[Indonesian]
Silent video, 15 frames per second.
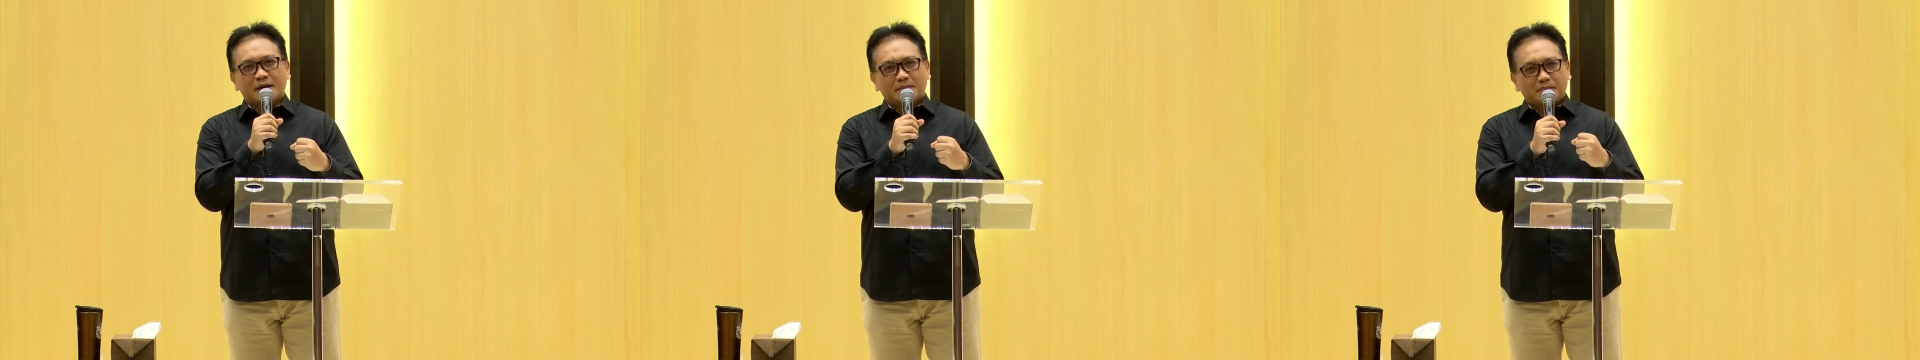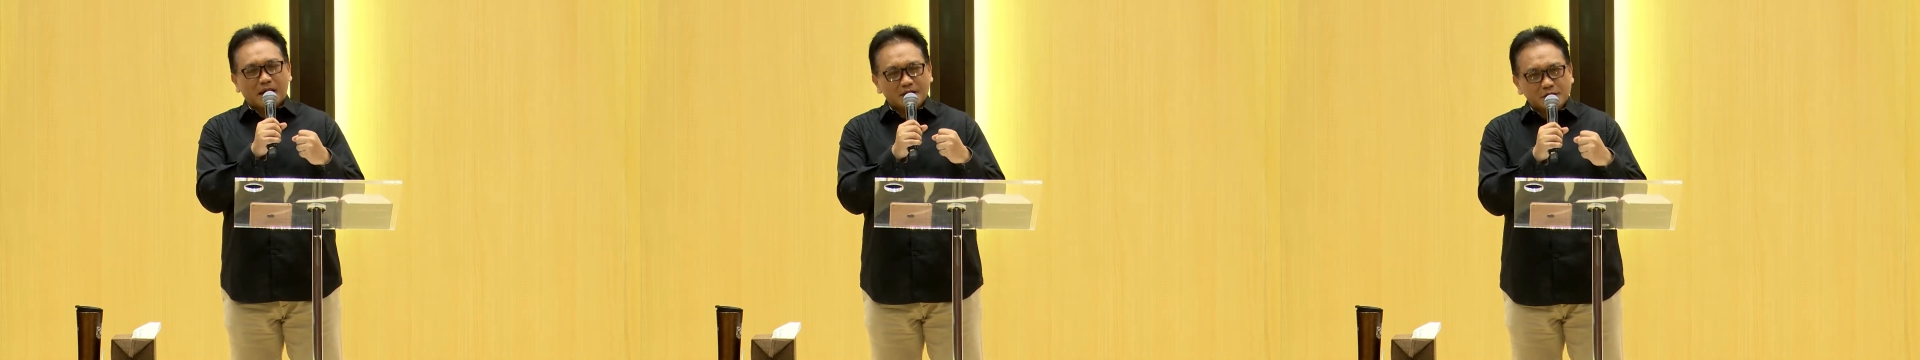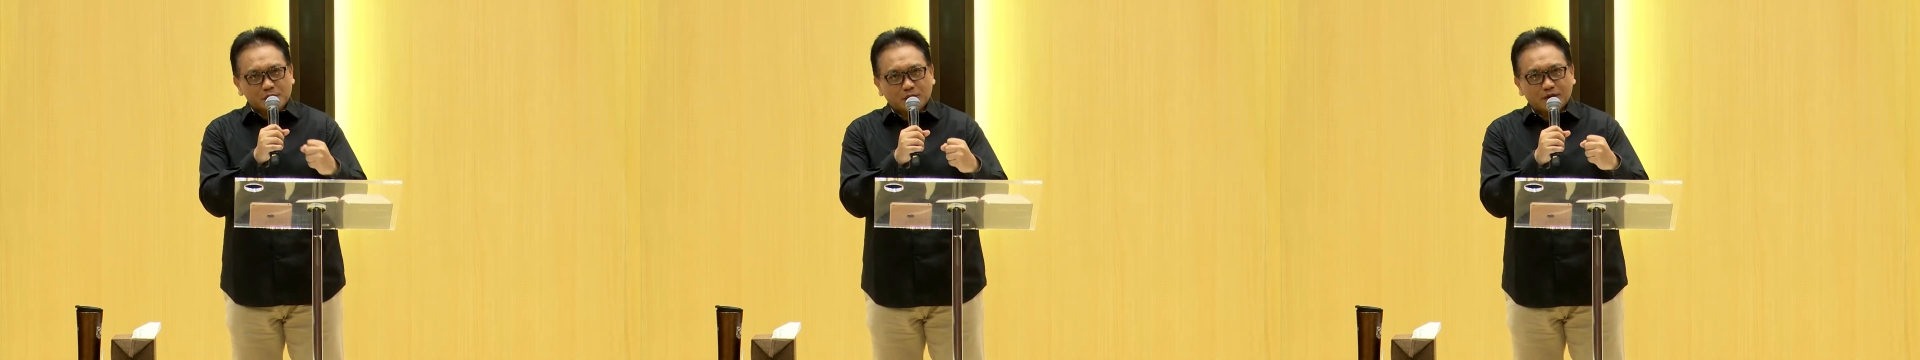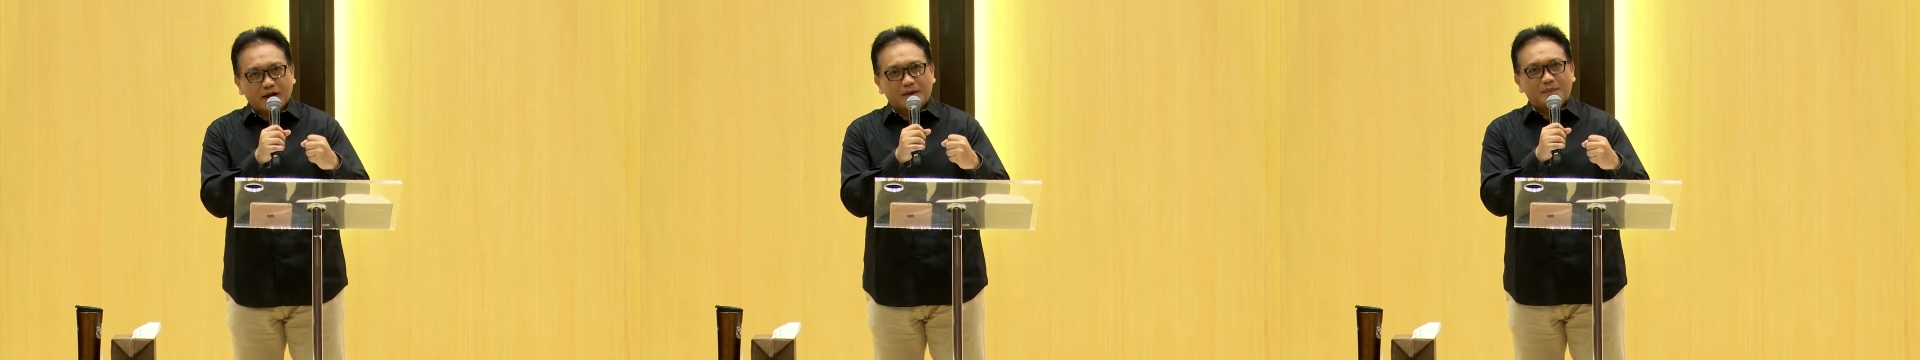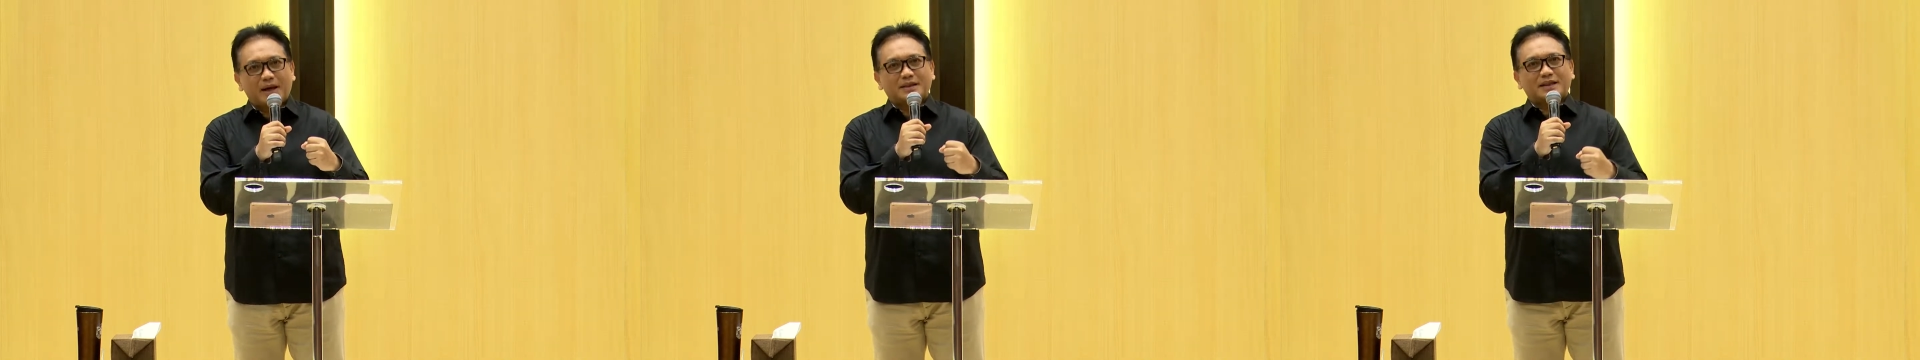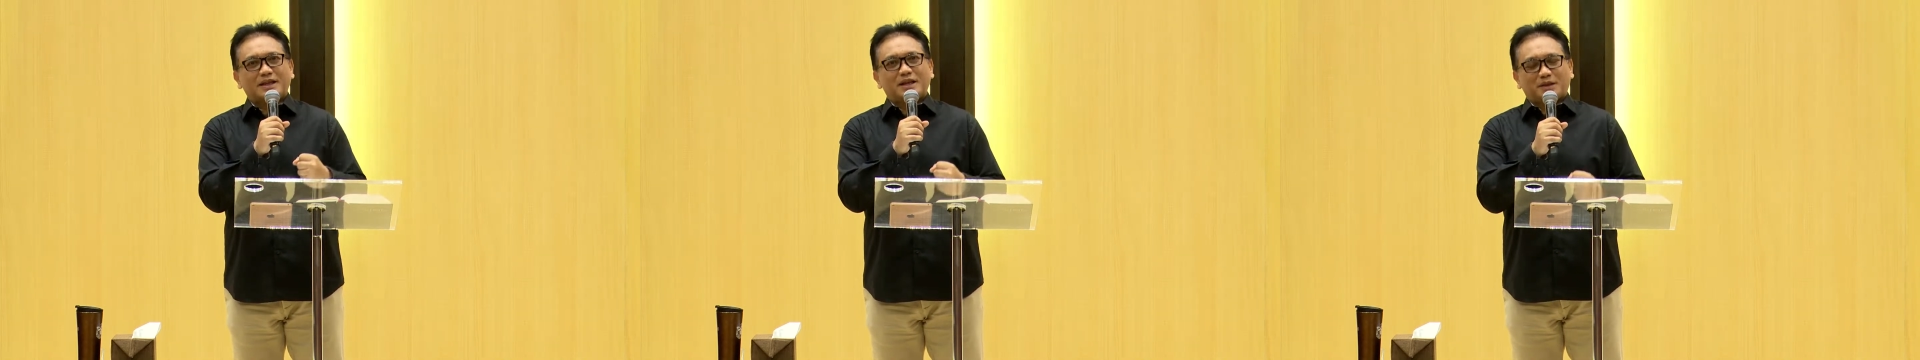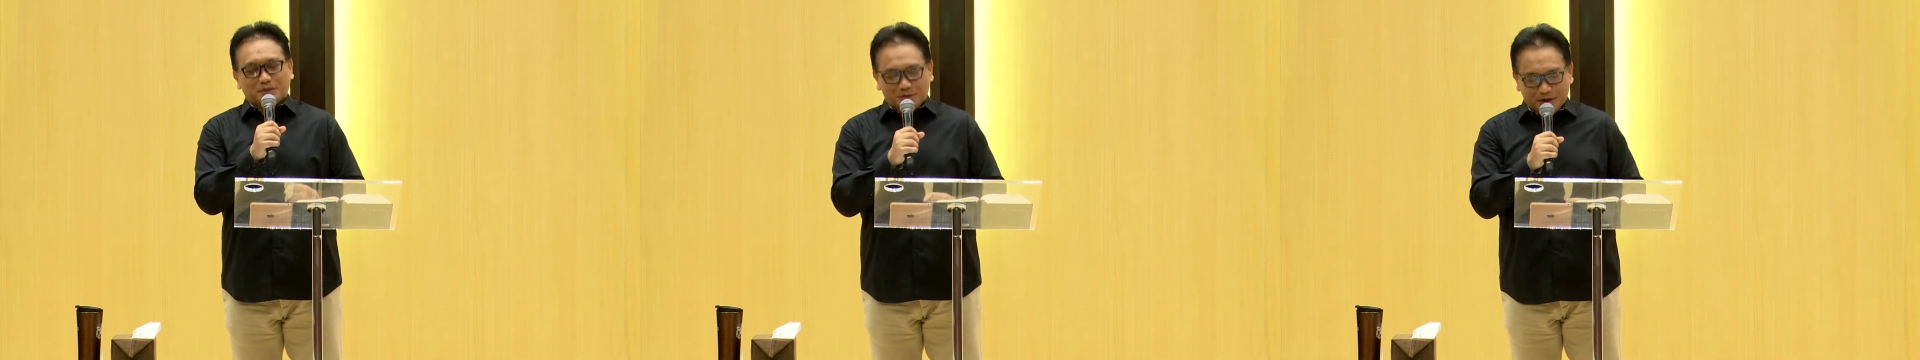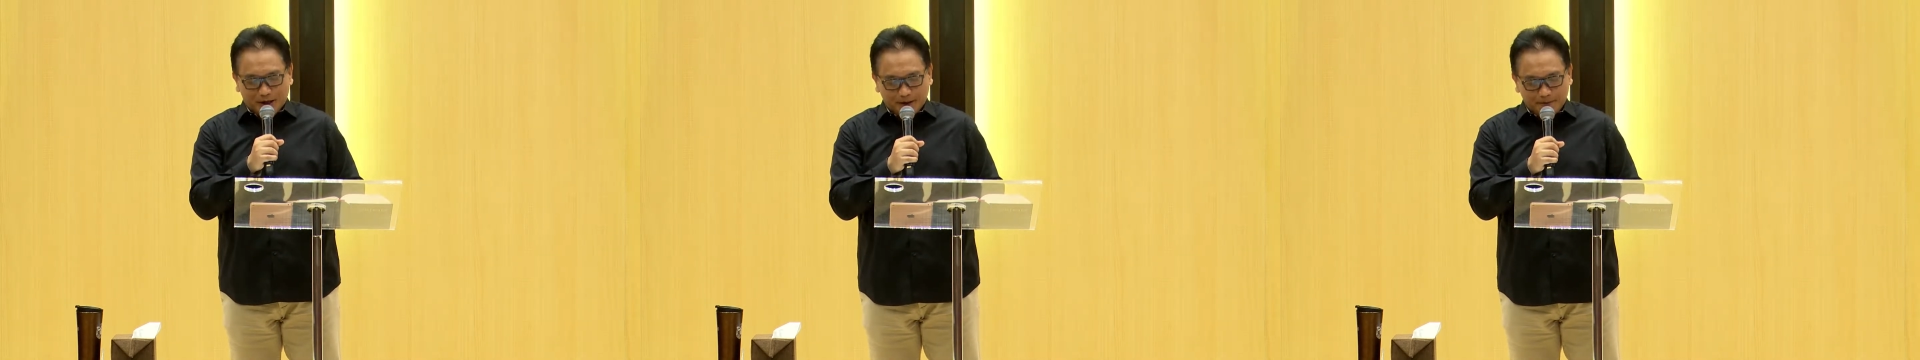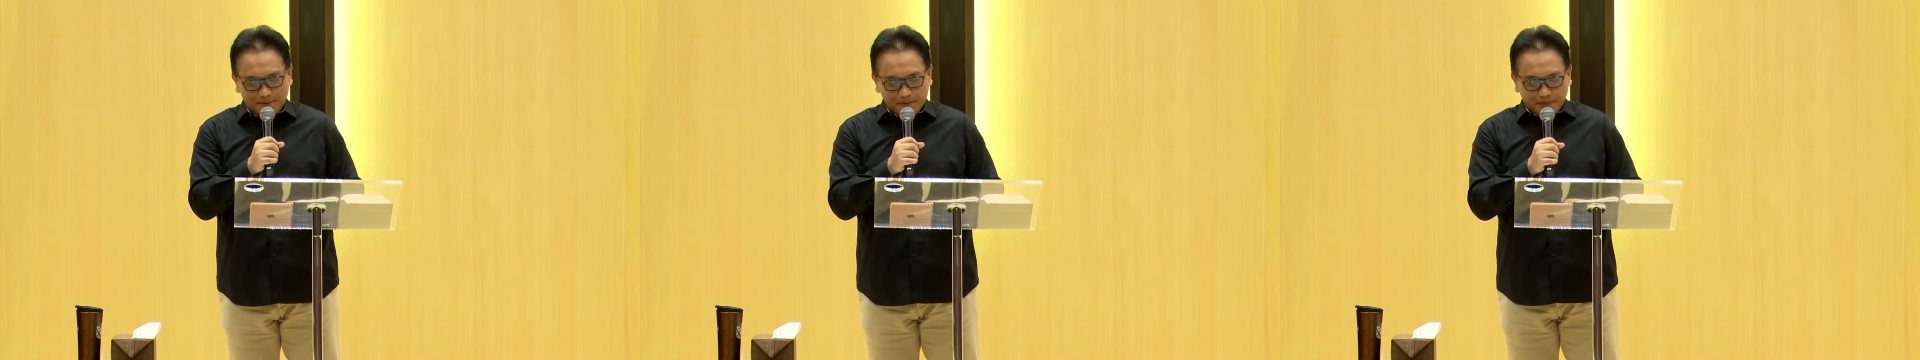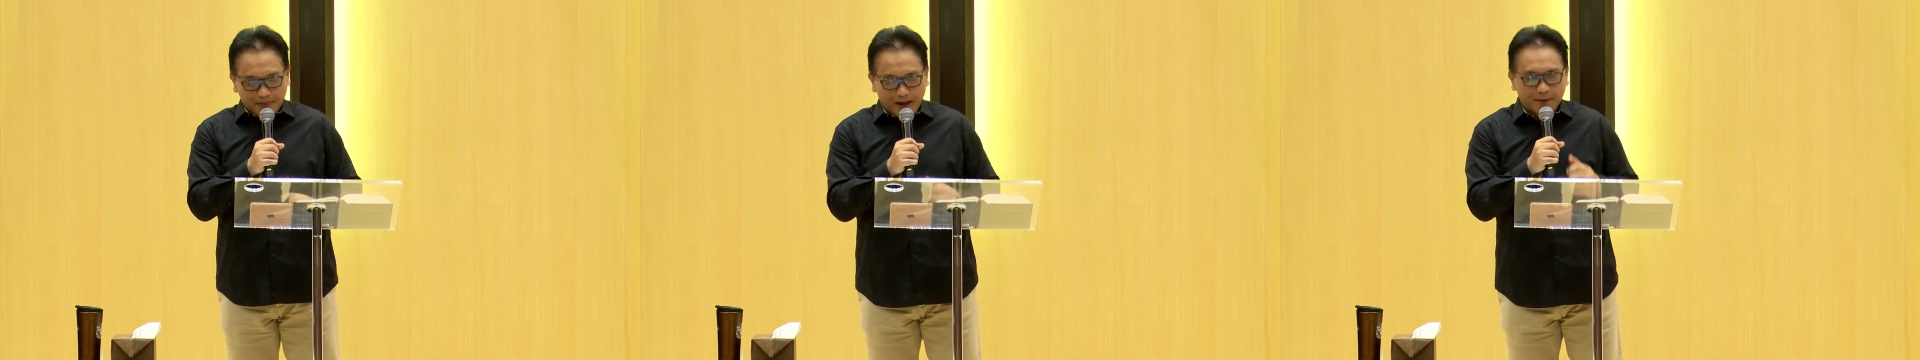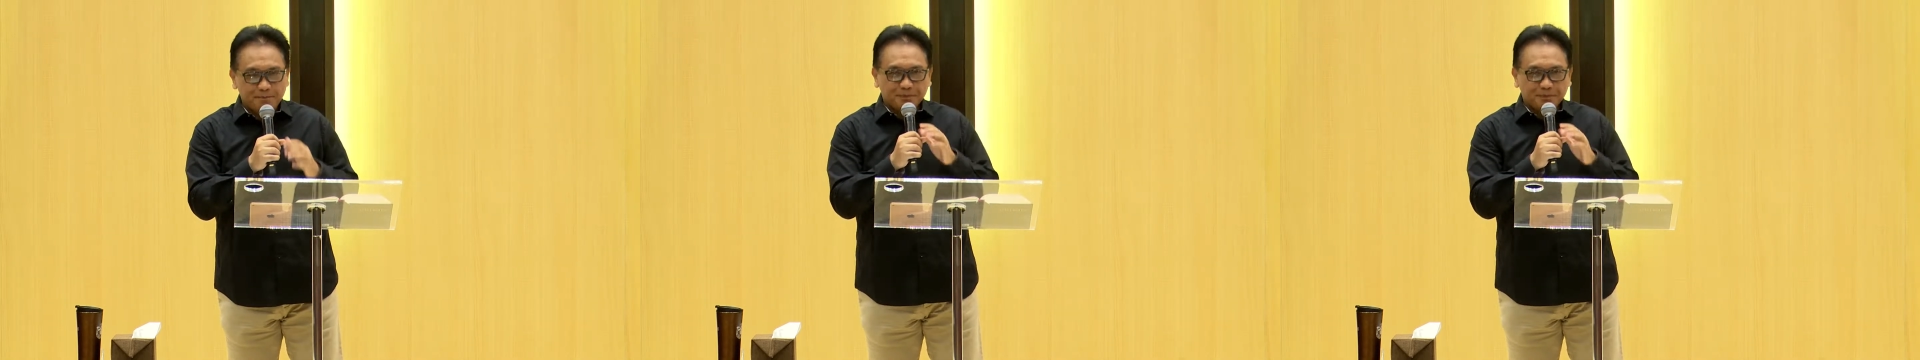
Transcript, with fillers: masuk dalam hatinya Tuhan. Nah,